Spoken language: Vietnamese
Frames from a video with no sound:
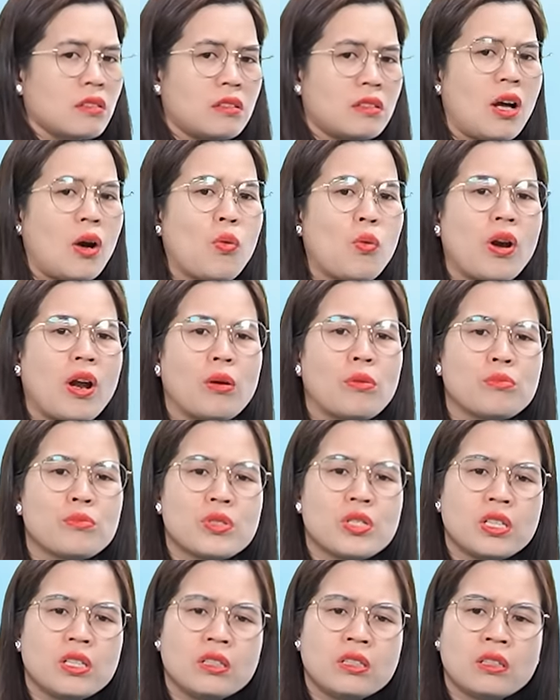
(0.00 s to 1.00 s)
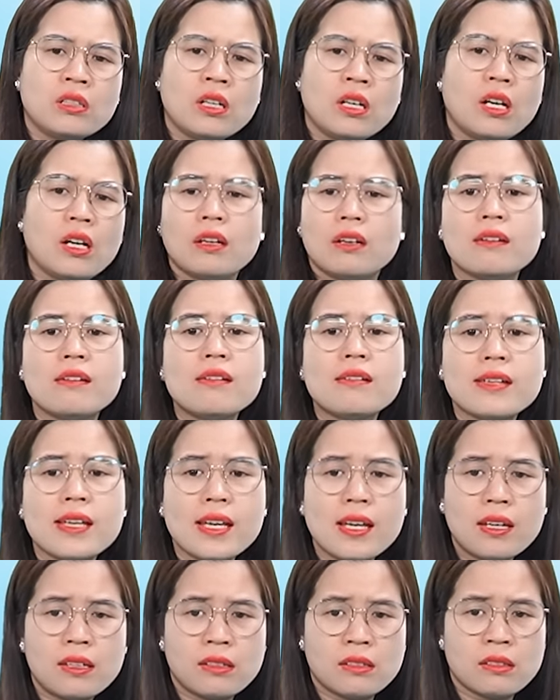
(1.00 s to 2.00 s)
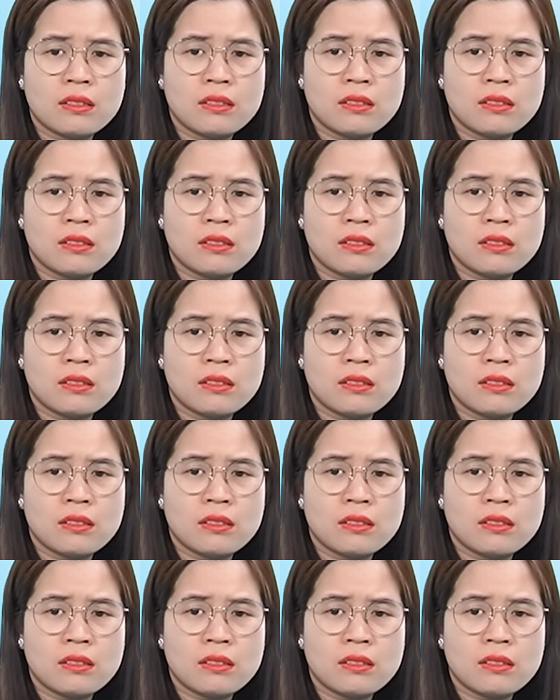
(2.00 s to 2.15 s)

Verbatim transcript: đau lòng chứ đương nhiên